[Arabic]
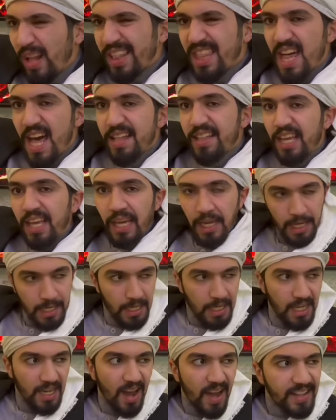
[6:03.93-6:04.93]
التاتي
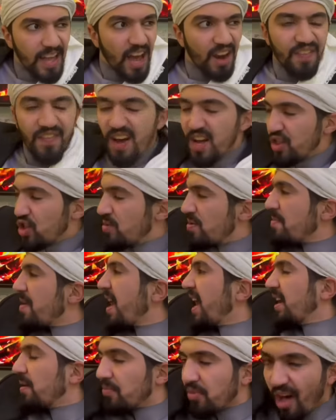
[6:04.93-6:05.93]
انا عارفه ان يومي ما
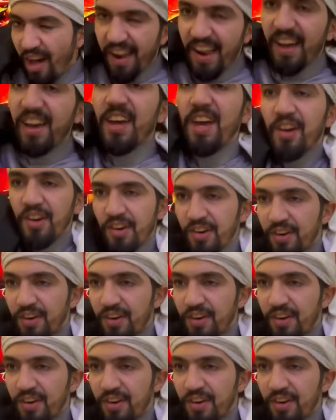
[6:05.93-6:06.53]
راح يمضي على خير